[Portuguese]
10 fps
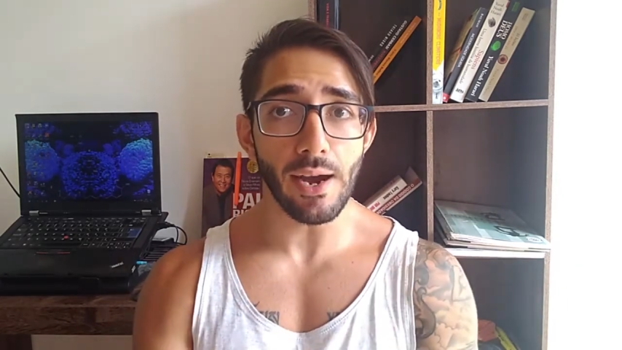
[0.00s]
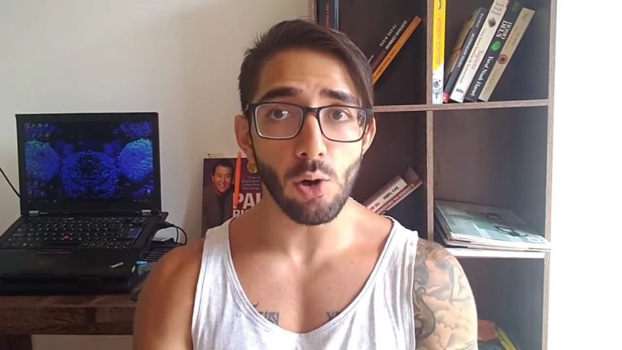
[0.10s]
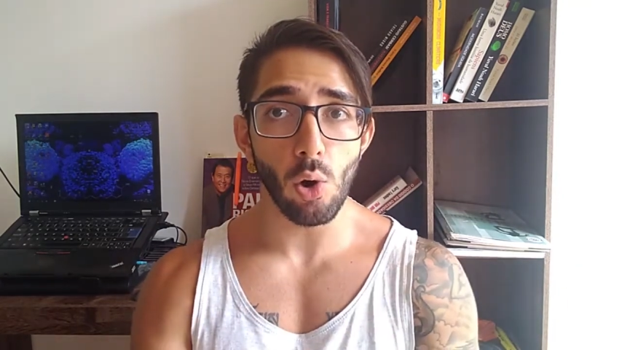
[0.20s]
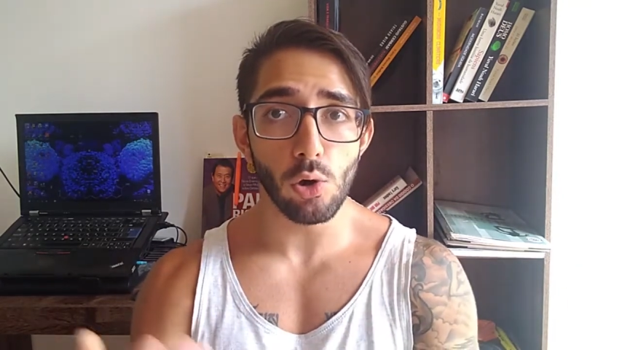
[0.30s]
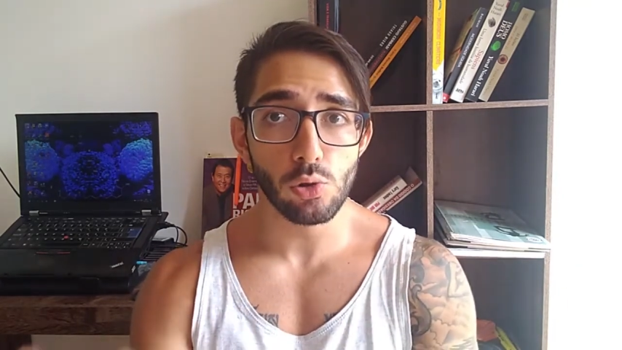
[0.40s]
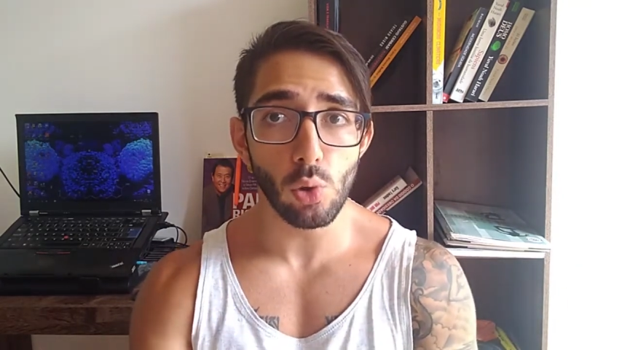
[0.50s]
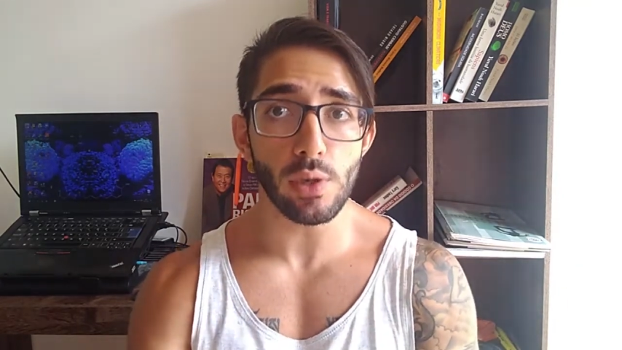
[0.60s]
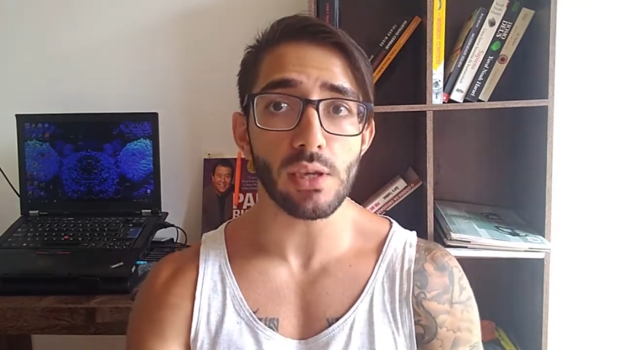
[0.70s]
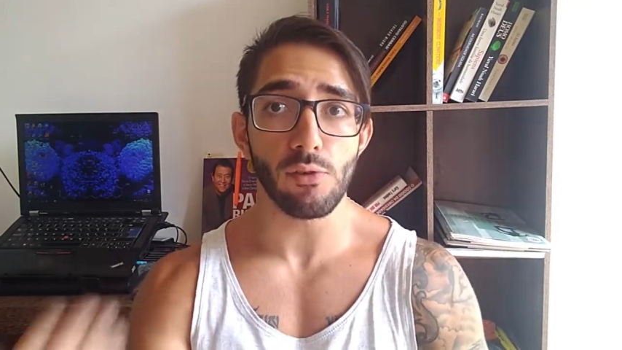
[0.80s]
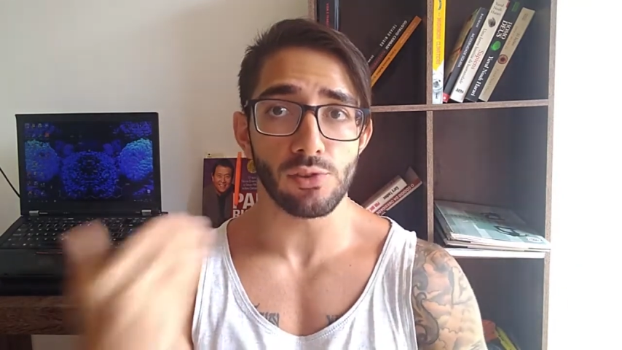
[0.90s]
E a
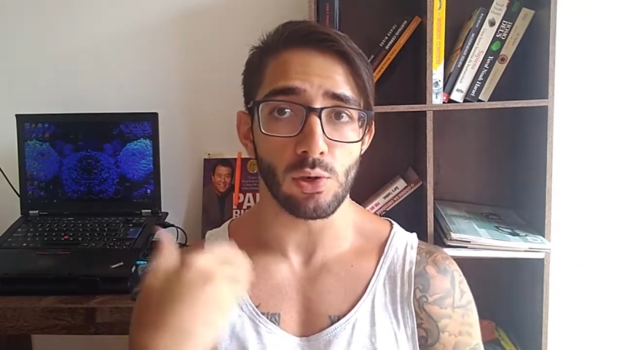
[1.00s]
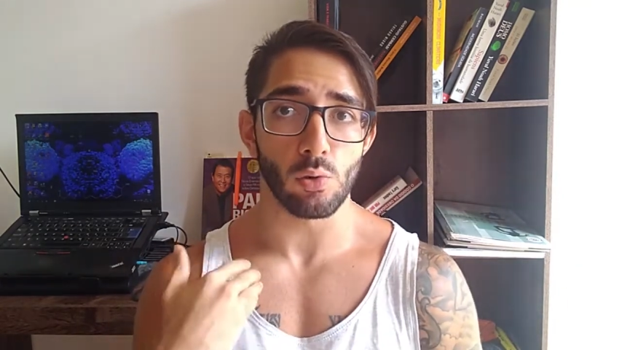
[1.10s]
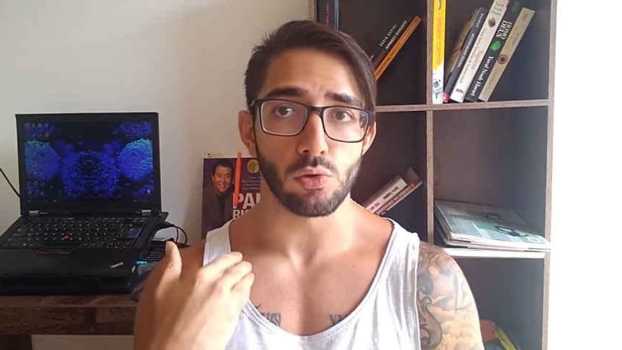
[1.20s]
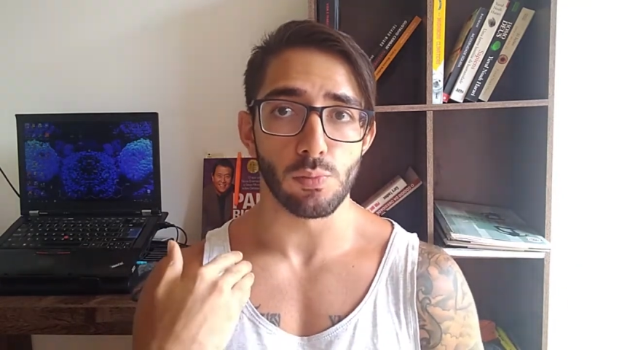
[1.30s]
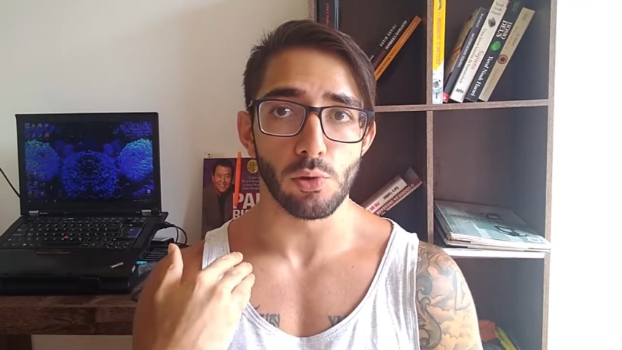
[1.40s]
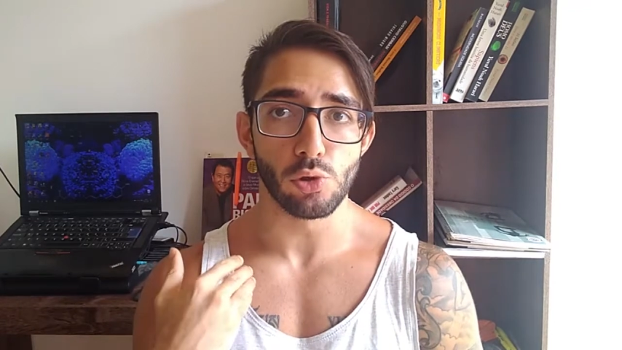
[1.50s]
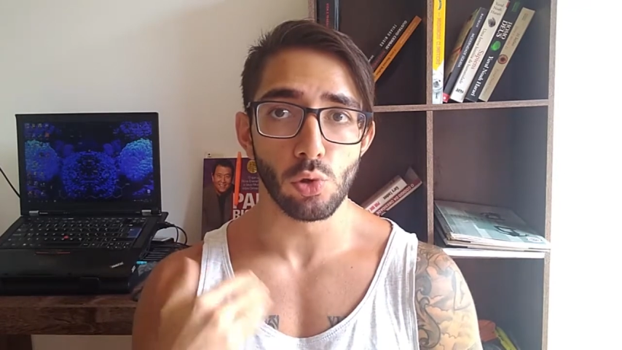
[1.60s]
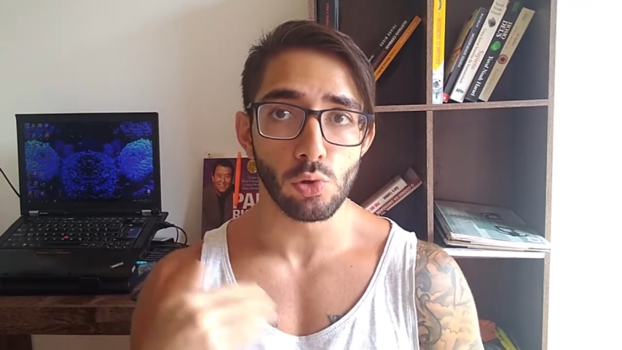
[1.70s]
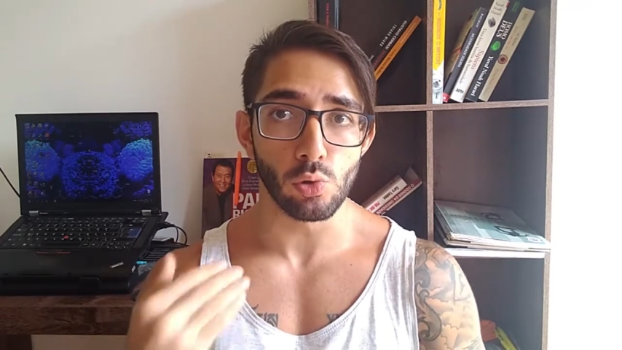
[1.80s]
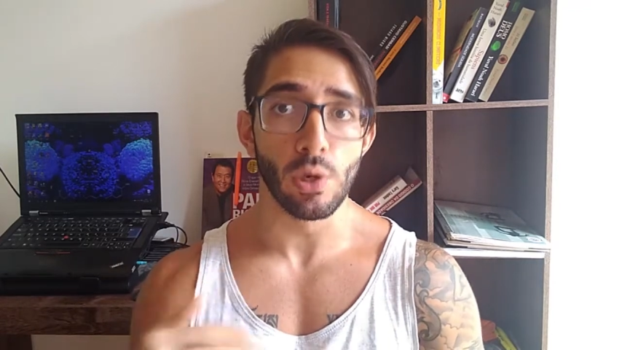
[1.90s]
gordura que você consumiu
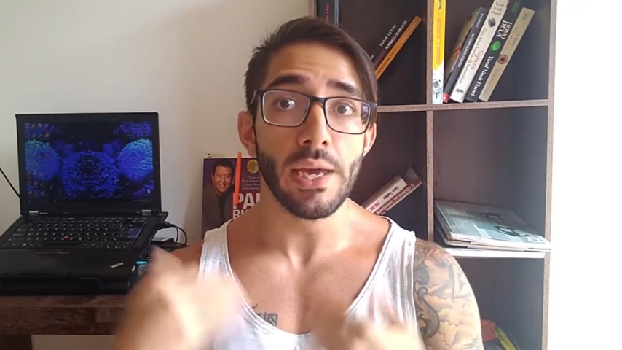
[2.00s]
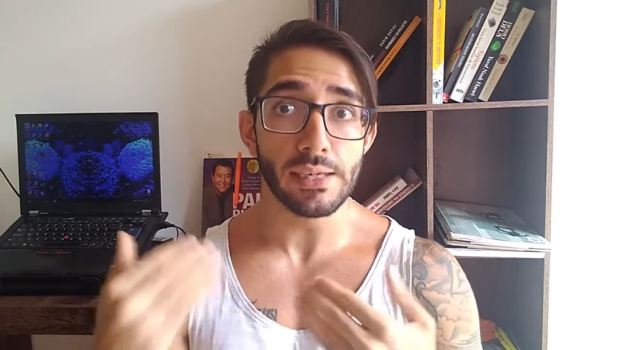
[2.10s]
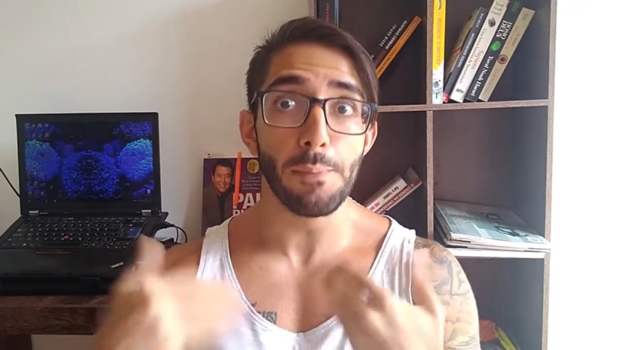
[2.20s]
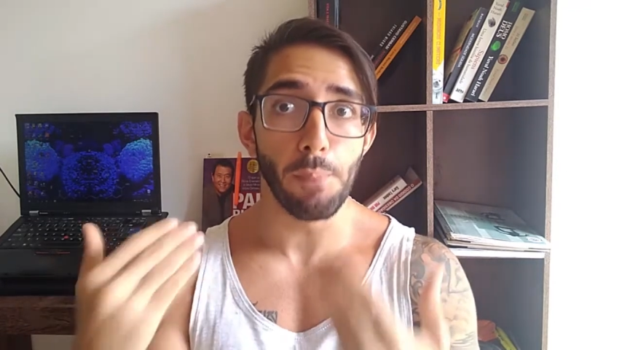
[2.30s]
junto,